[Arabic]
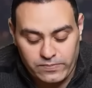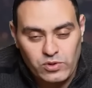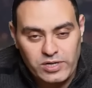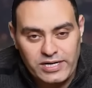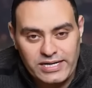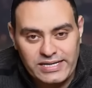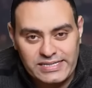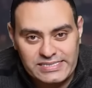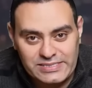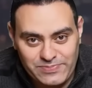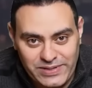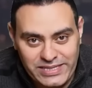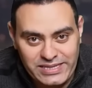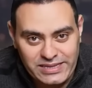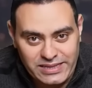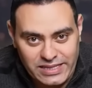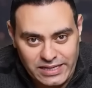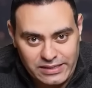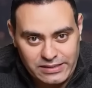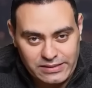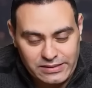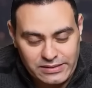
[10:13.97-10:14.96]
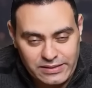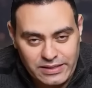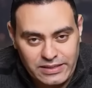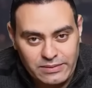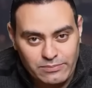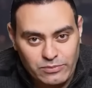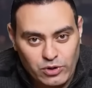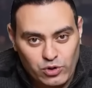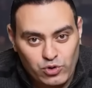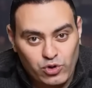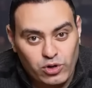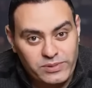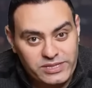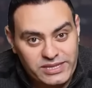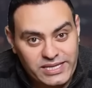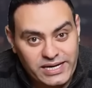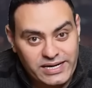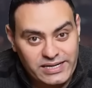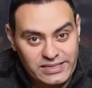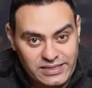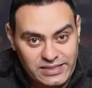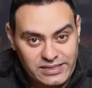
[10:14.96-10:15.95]
واللي يثبت لك ان الموضوع
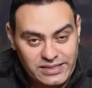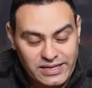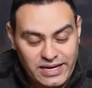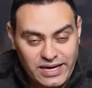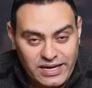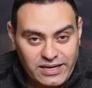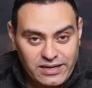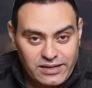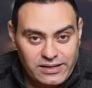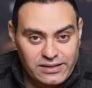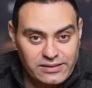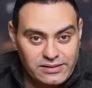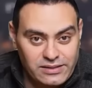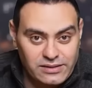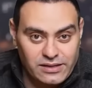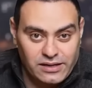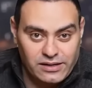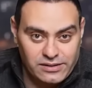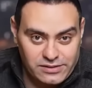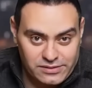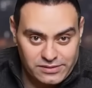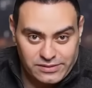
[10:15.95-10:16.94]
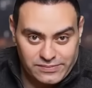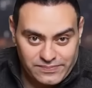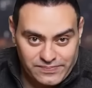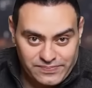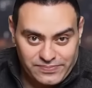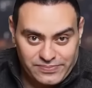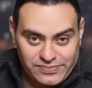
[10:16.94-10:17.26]
متاخد للنهايه ان النهارده